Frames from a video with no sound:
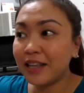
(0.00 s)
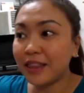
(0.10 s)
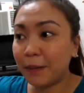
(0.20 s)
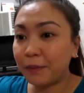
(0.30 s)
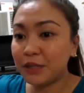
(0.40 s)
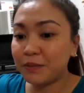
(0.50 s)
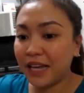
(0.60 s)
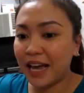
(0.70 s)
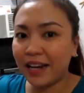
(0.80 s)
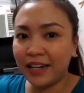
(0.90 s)
tapos
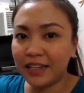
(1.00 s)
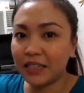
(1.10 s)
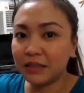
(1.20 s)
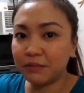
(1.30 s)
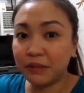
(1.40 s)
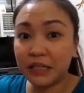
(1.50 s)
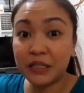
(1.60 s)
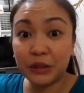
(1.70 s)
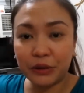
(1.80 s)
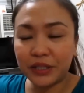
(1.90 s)
may ari ng
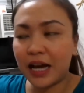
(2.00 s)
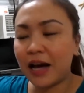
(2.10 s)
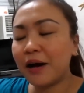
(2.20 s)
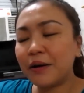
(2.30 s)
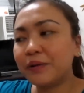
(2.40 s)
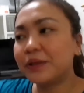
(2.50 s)
bistro daw.